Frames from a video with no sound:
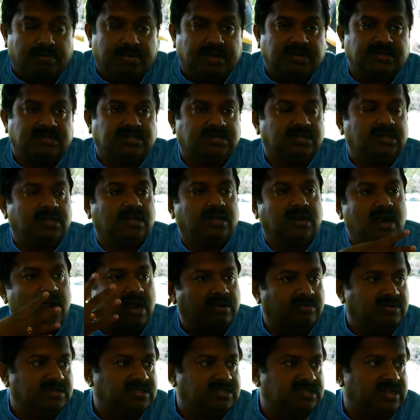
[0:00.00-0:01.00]
பெருசு
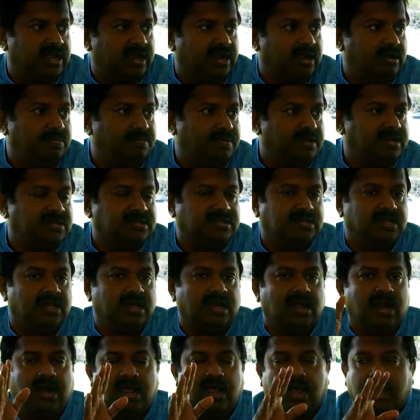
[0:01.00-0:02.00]
நான் வெஜிடேரியன் பெருசு
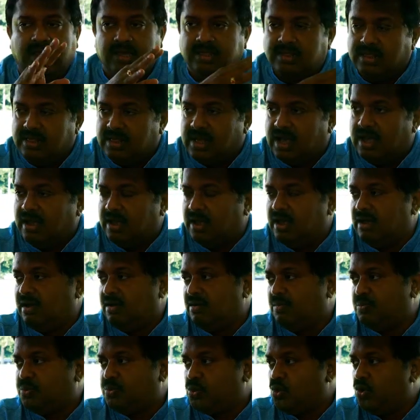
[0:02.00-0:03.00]
இல்லை இதுதான்
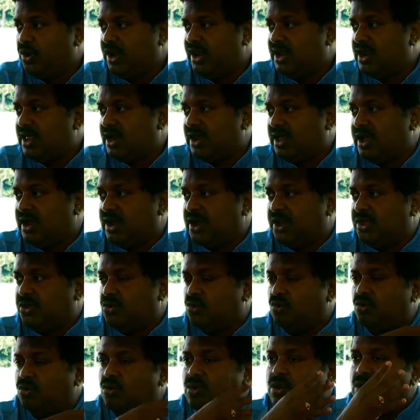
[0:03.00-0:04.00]
ப்ரோட்டீன் நிறைய
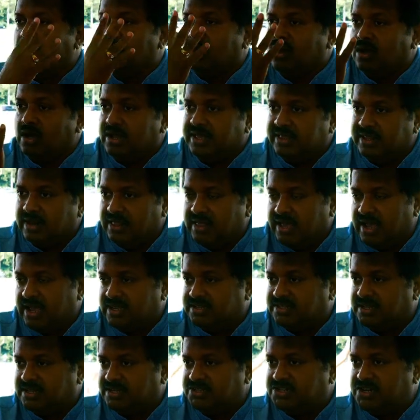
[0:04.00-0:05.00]
கிடைக்கும் இதில் தான்
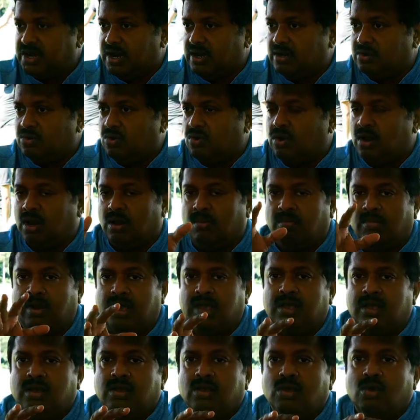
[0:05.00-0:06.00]
எசென்ஷியல் இருக்குன்னு நம்ம
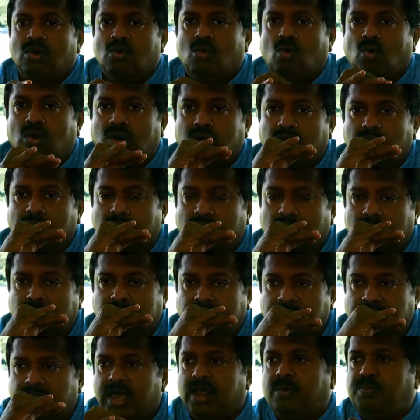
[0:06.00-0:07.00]
ஒரு
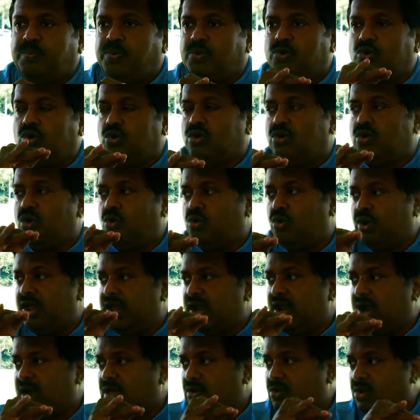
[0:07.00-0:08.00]
தீர்ப்பு
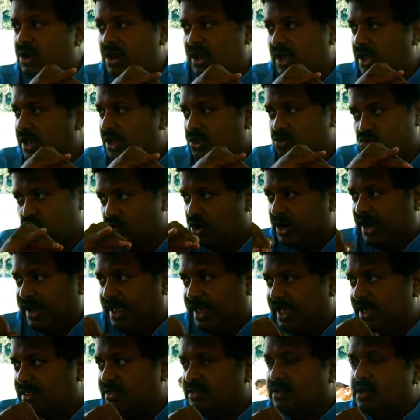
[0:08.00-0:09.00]
கொடுக்கக்கூடிய அளவில் எதுவும்
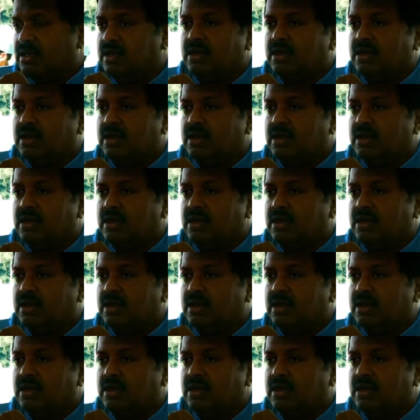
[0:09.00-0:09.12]
கிடையாது